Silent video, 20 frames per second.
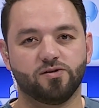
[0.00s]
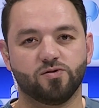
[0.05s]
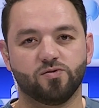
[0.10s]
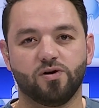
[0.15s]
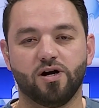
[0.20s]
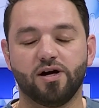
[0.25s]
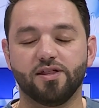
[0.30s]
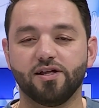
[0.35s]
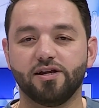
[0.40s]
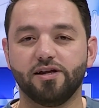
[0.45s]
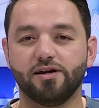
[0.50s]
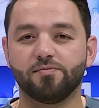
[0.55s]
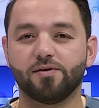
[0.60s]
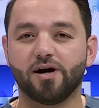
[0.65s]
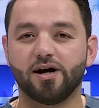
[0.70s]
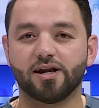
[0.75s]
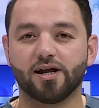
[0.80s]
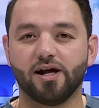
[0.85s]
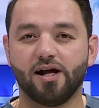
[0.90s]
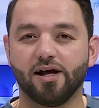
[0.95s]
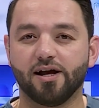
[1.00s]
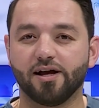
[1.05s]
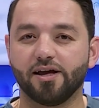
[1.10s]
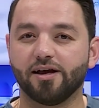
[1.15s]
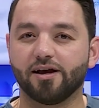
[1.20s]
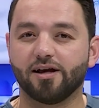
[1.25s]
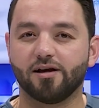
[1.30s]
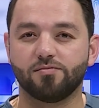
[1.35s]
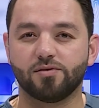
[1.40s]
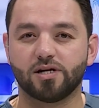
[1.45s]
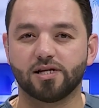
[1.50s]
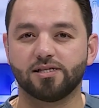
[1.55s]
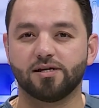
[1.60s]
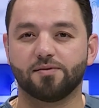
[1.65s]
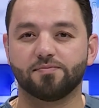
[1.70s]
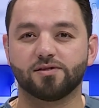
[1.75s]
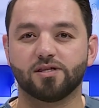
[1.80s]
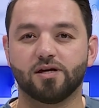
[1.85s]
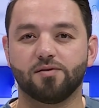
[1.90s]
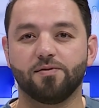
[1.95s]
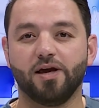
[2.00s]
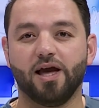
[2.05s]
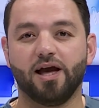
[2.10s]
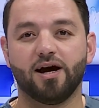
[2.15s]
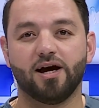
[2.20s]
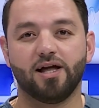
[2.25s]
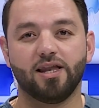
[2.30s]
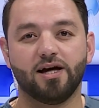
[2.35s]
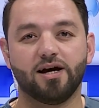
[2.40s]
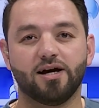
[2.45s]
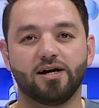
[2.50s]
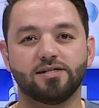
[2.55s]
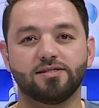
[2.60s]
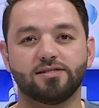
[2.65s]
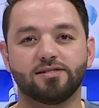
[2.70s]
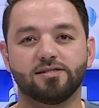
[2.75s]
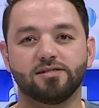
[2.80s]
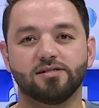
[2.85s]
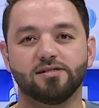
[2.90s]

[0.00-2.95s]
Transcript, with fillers: وهذه العباره حقيقه مرتبطه بحالات